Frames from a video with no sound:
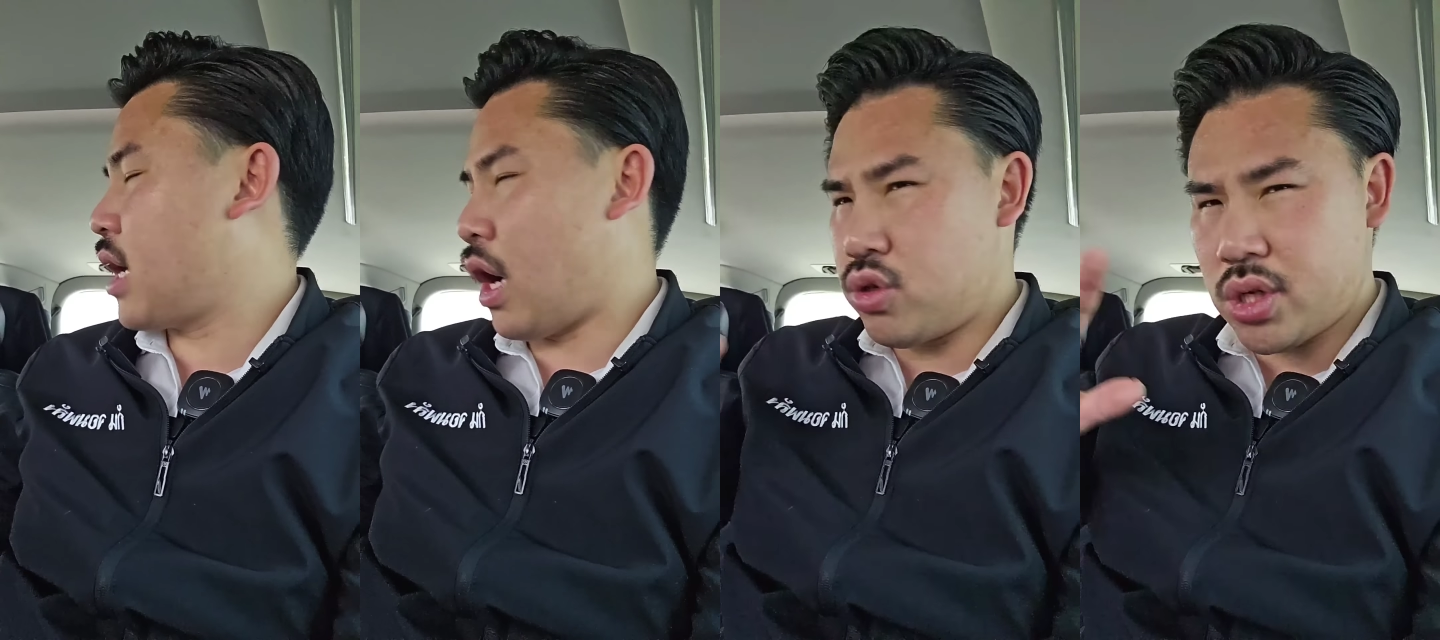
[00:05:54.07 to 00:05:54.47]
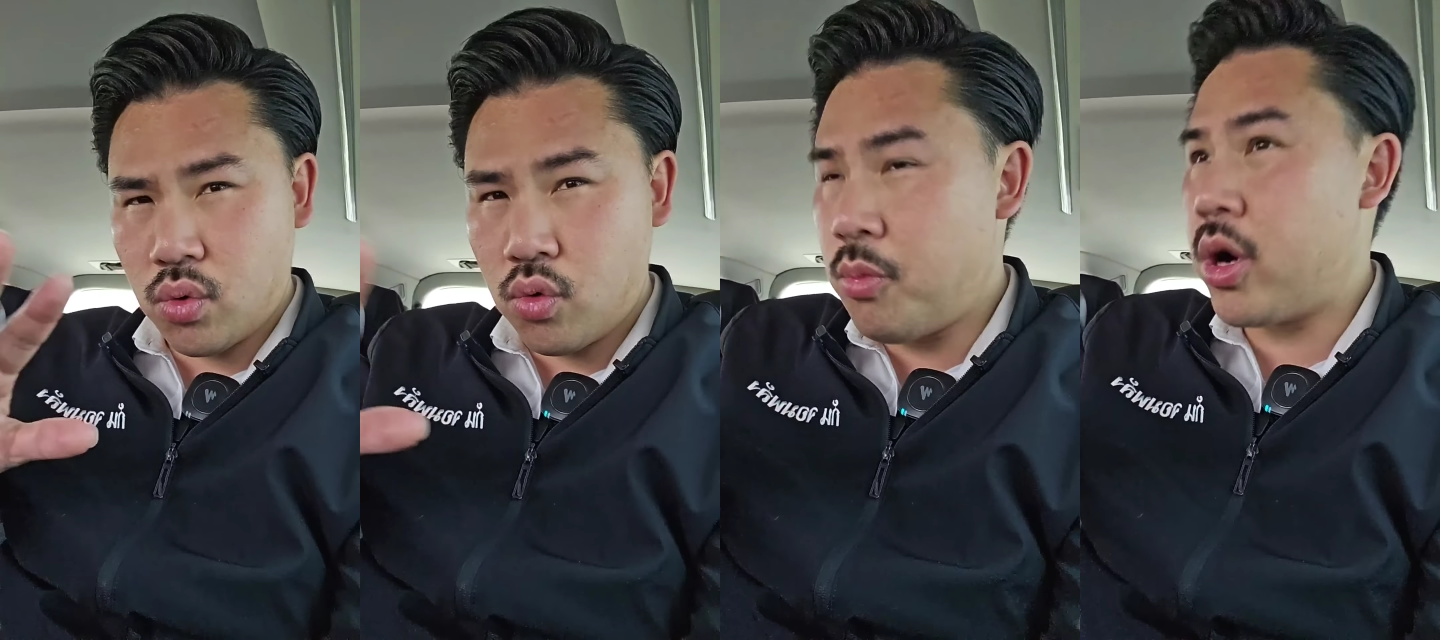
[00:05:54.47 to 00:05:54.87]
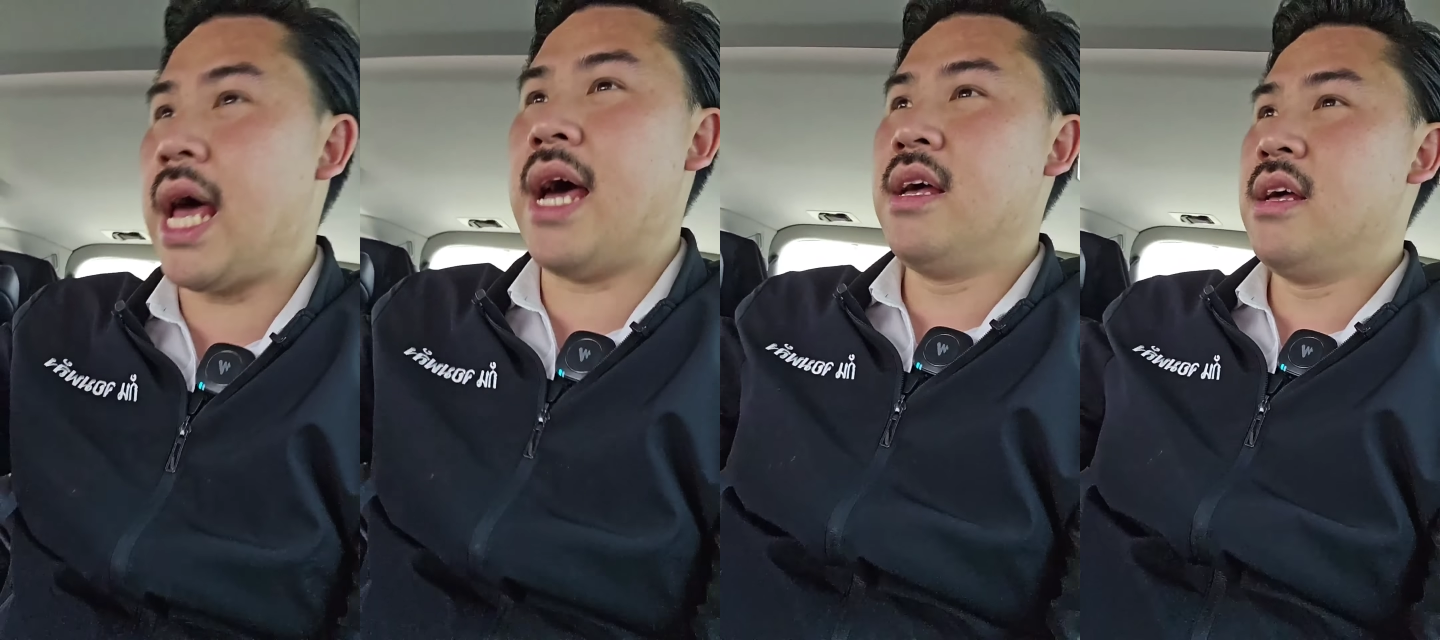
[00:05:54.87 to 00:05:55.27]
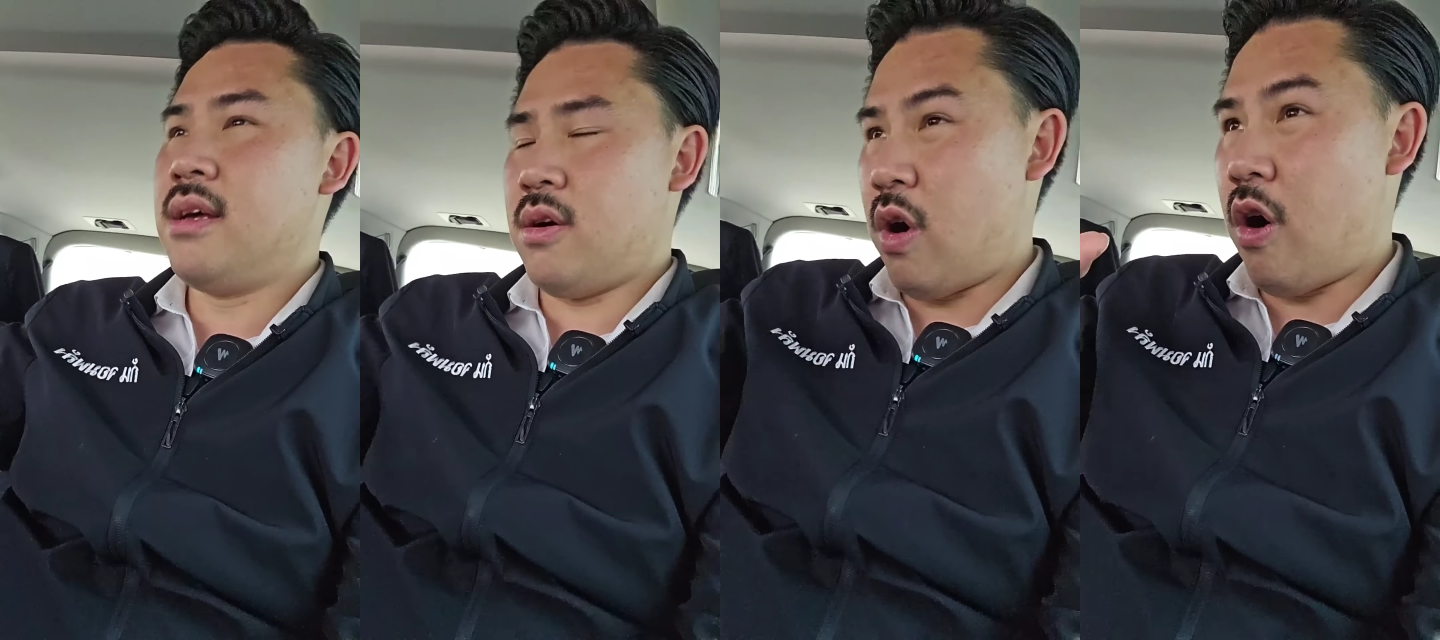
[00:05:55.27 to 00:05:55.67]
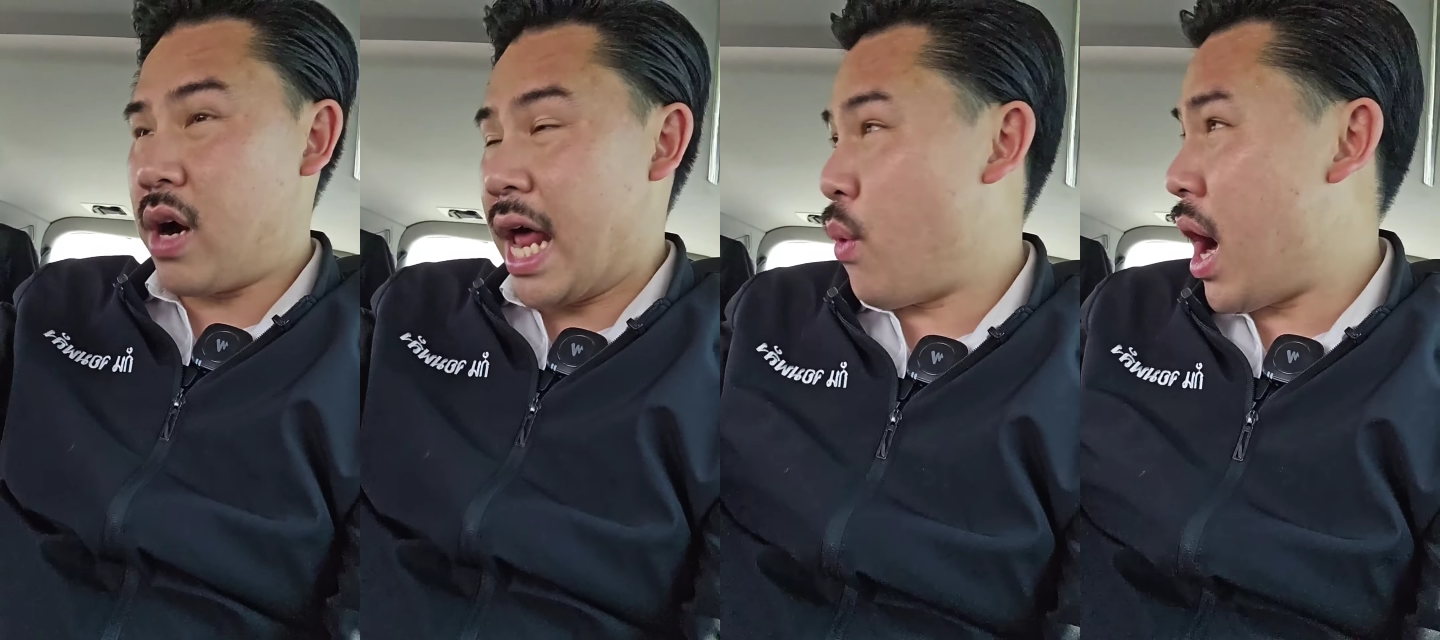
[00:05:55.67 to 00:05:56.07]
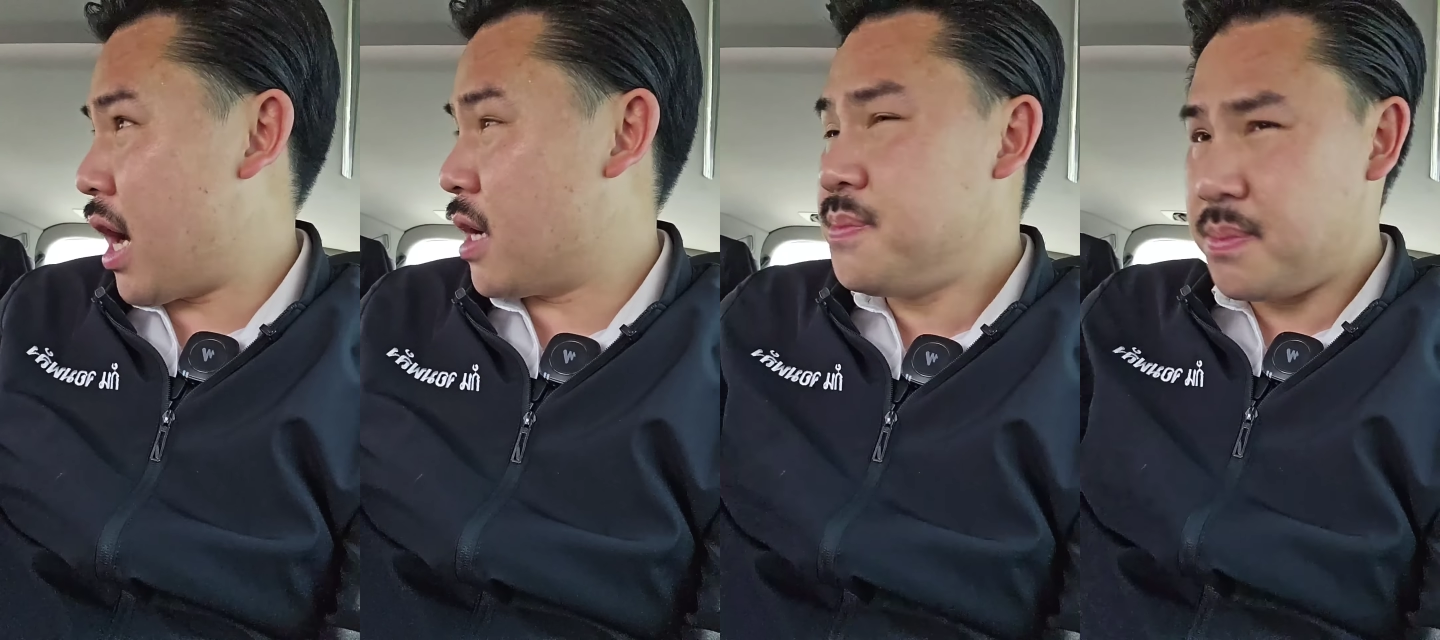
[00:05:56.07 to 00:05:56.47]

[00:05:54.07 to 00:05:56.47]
เขาจะรู้หมดแหละว่าห้องไหนว่าง